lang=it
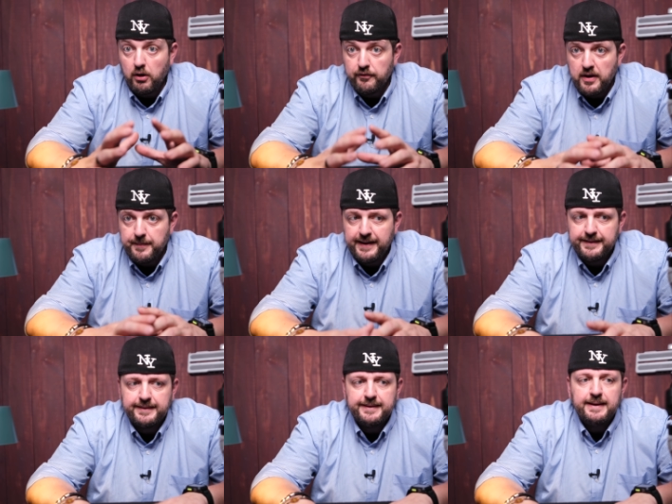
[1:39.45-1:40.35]

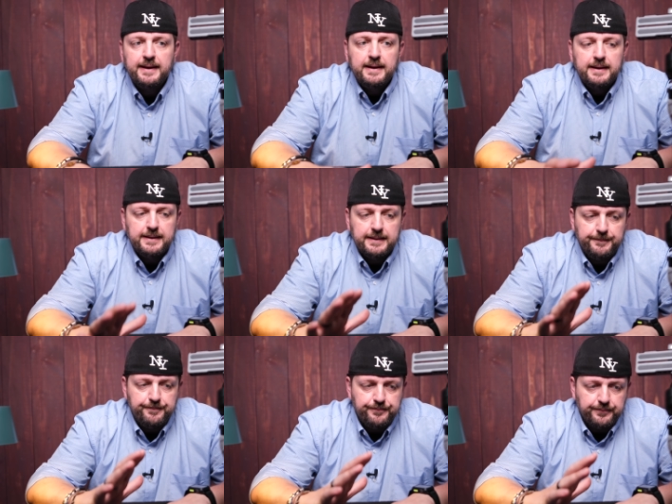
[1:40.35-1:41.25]
Ovviamente
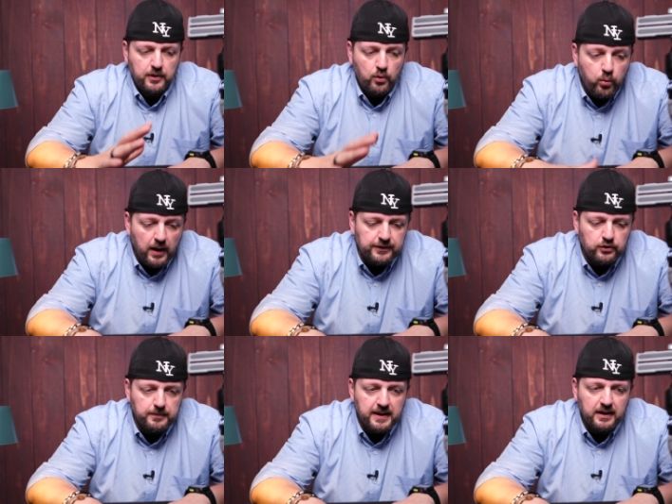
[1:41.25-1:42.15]
ehm,
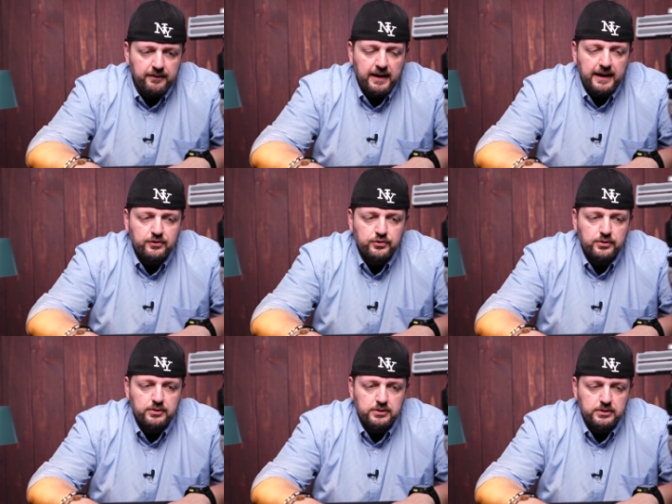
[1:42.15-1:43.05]
quando mi è
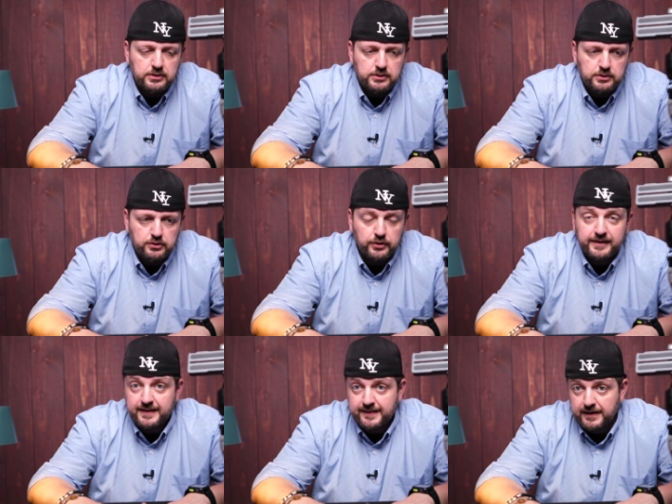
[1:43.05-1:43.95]
arrivato eh, l'ho,
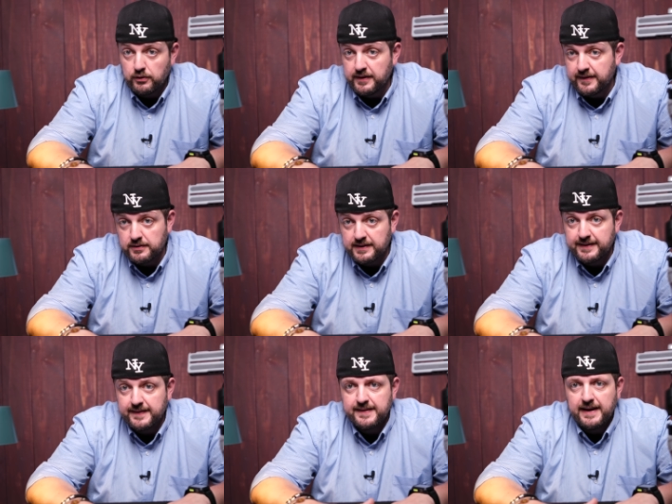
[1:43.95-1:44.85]
testato, l'ho iniziato a
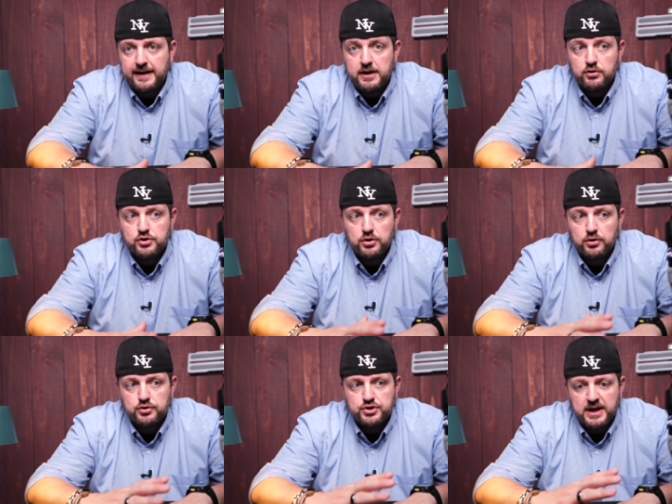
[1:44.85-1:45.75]
testare, io ce
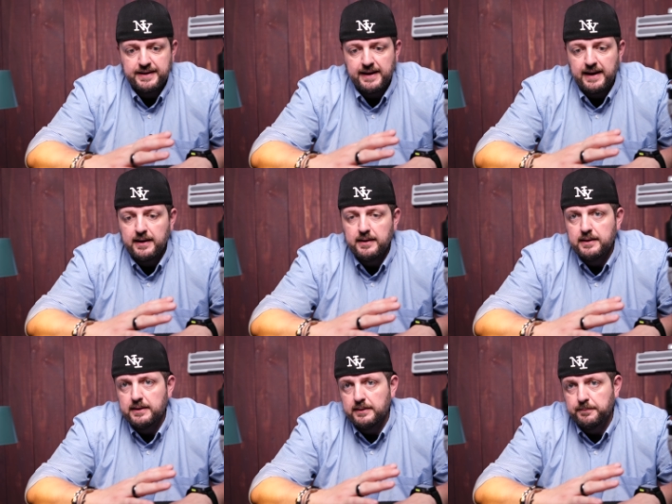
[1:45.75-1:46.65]
l'ho già
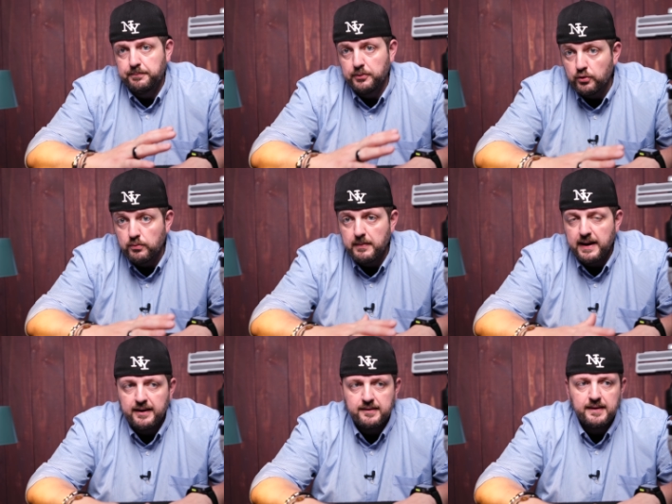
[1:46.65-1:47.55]
da eh, più di un
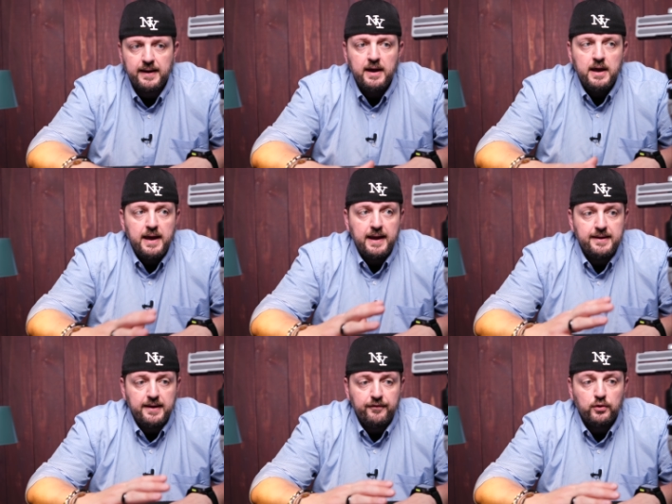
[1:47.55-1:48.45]
mese
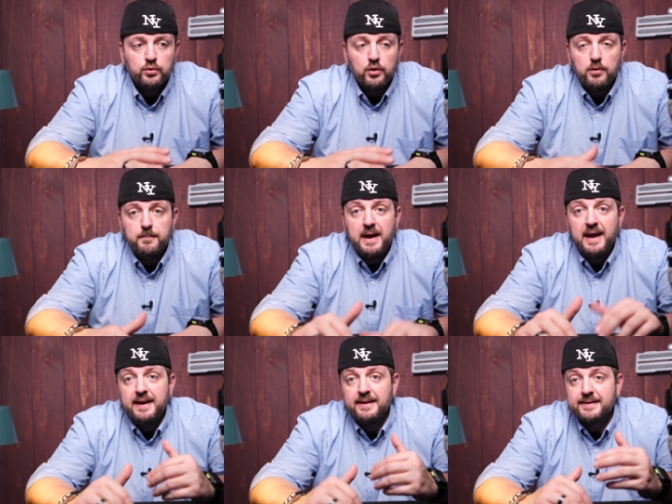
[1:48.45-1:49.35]
ed è venuto con
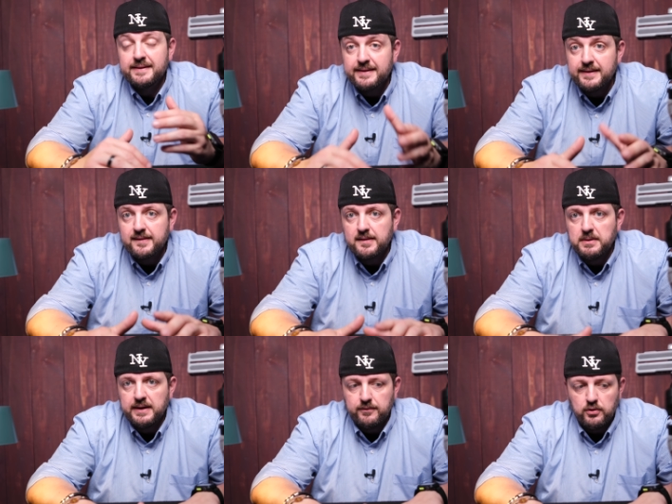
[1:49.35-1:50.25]
me in
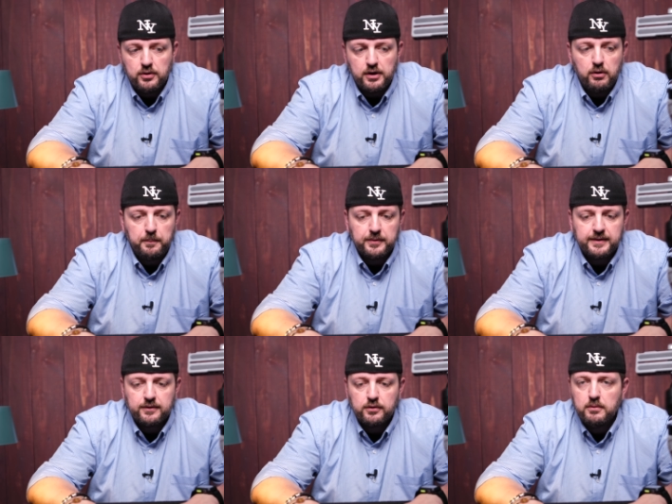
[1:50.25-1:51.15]
tantissimi lavori, l'ho
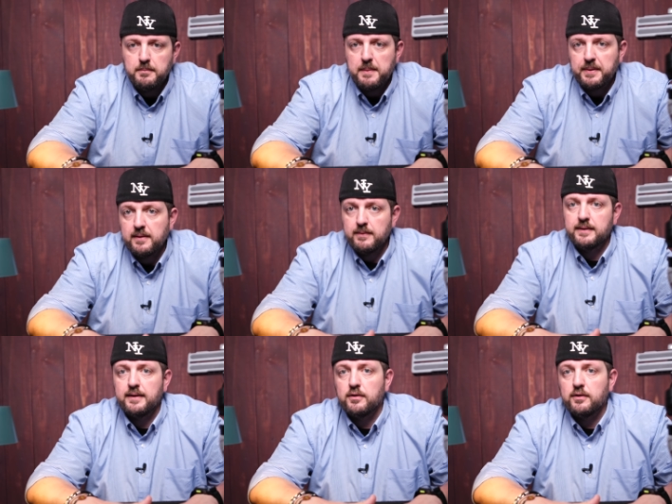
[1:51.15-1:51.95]
portato con me praticamente in